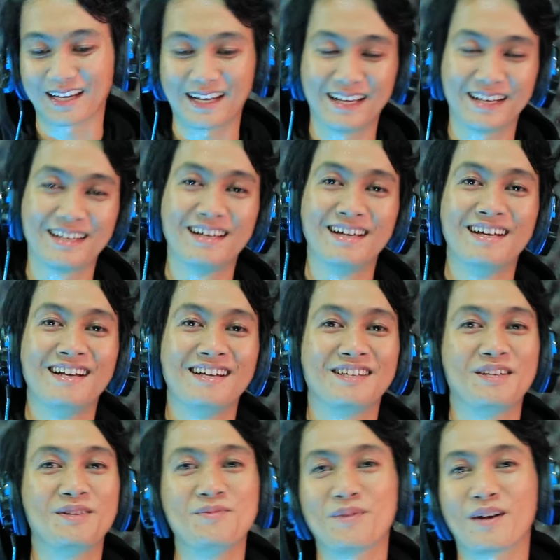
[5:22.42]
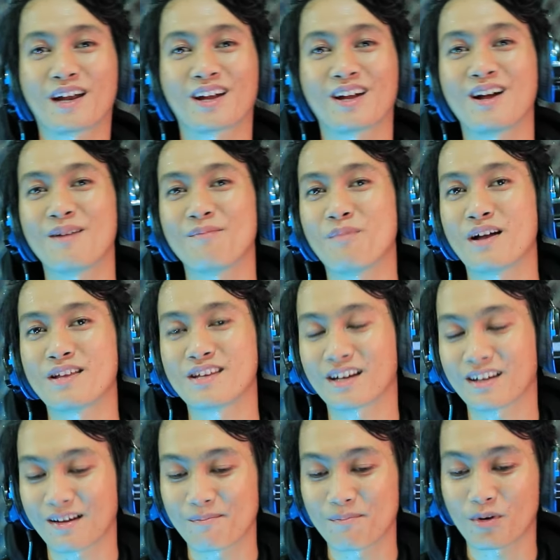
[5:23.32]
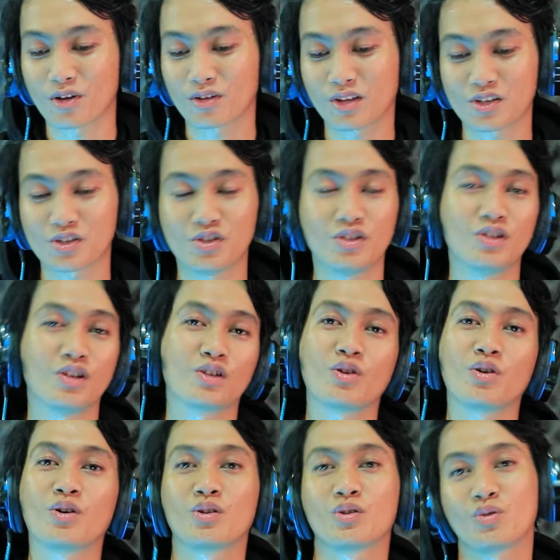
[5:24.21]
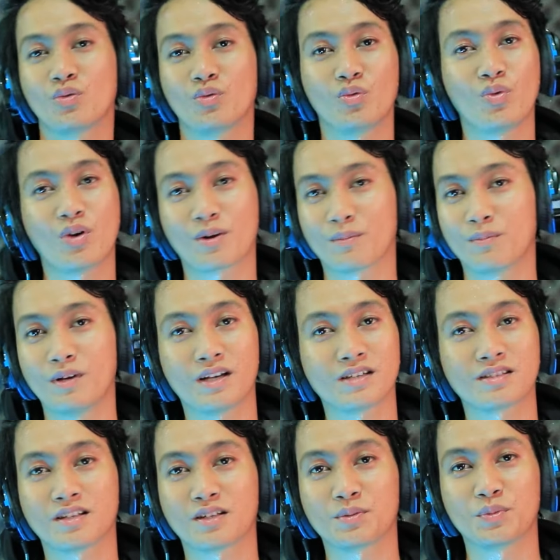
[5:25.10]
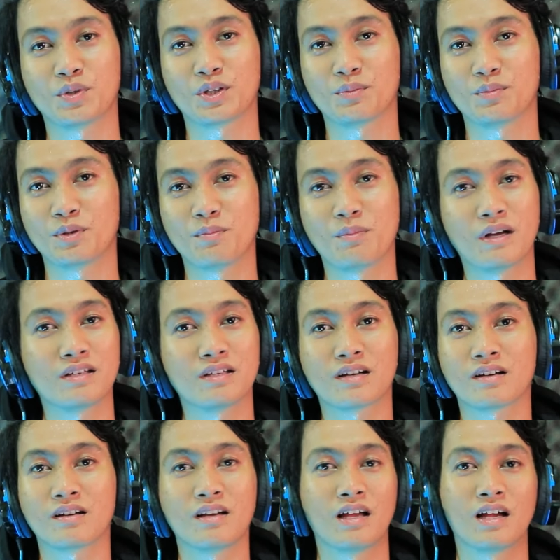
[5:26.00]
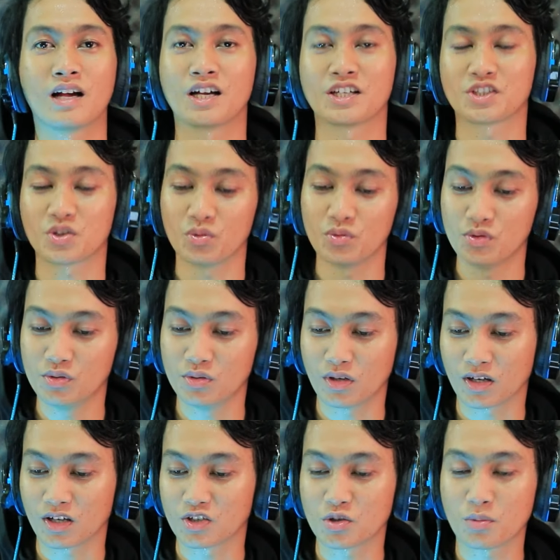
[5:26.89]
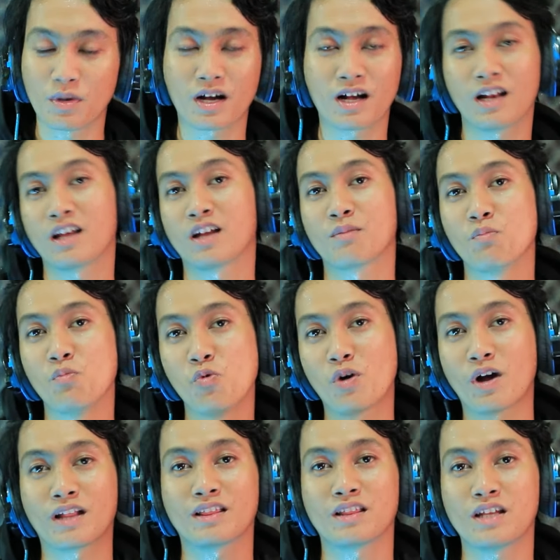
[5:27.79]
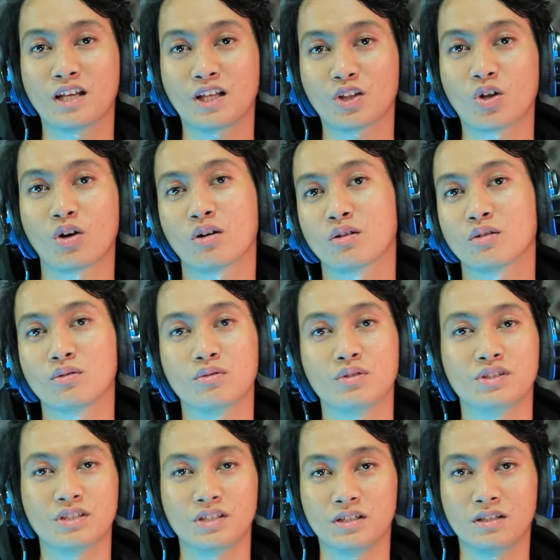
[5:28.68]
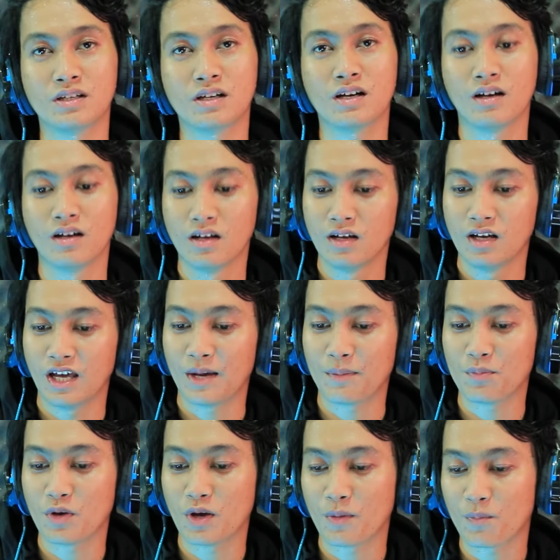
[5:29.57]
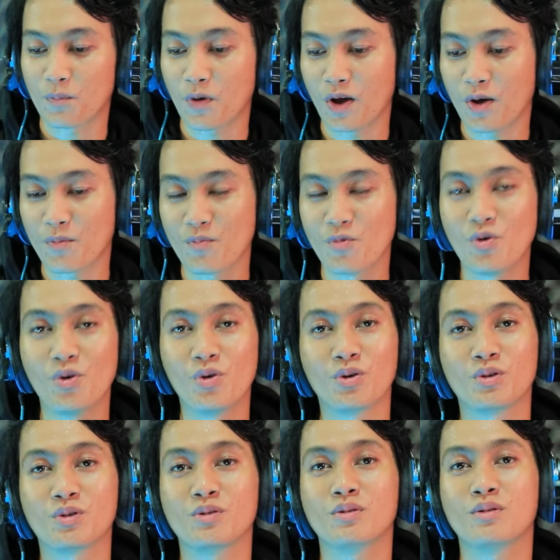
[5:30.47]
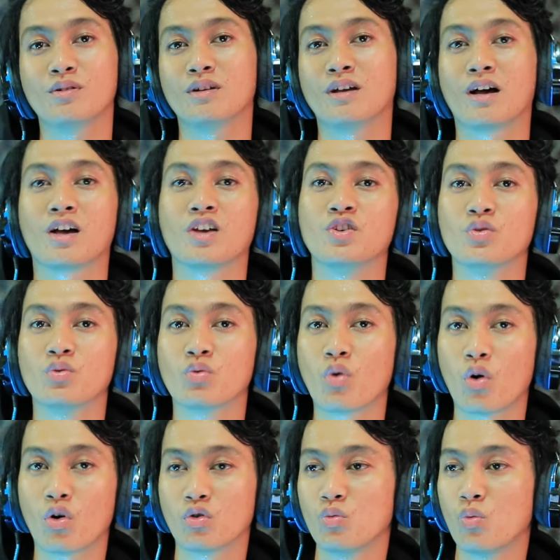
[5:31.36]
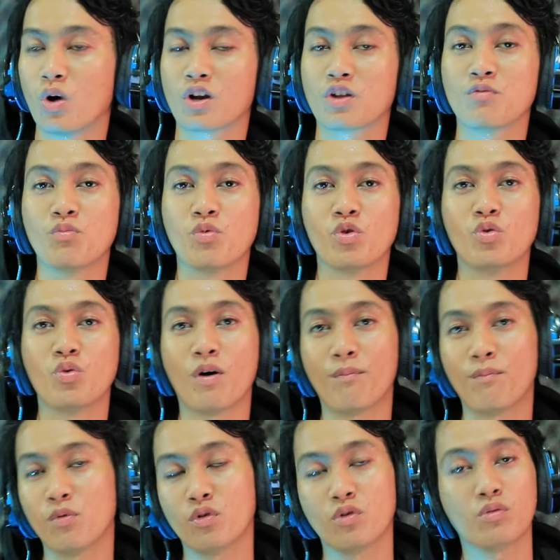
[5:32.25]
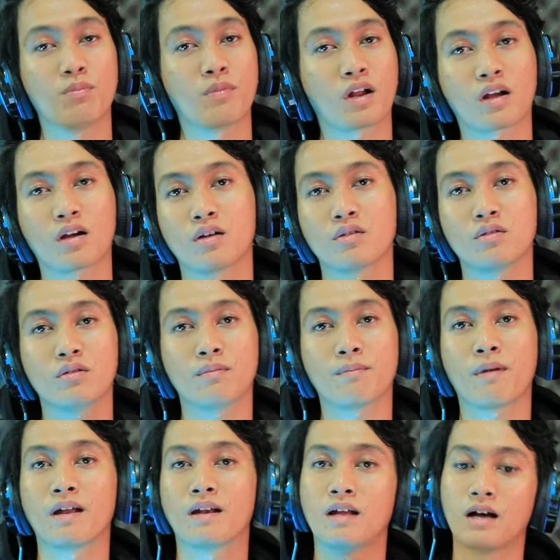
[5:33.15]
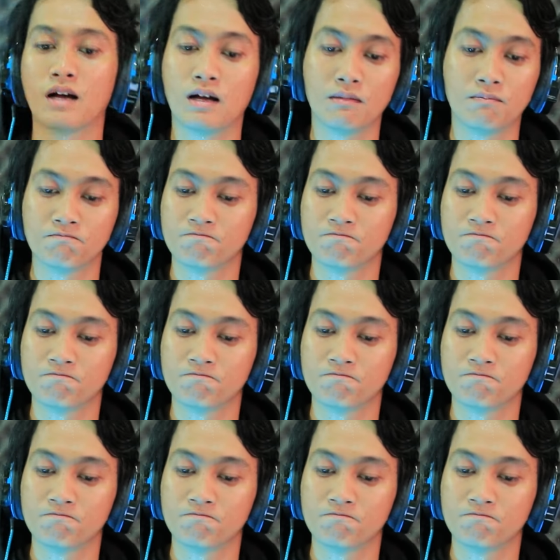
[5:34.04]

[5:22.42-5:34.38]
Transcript: ya kan jadi mereka banyak yang protes di TikTok itu luar biasa teman-teman banyak yang nggak setuju ya kan coba kalian buka TikTok itu isinya FYP mulu itu ya Euro 2020 mereka itu pada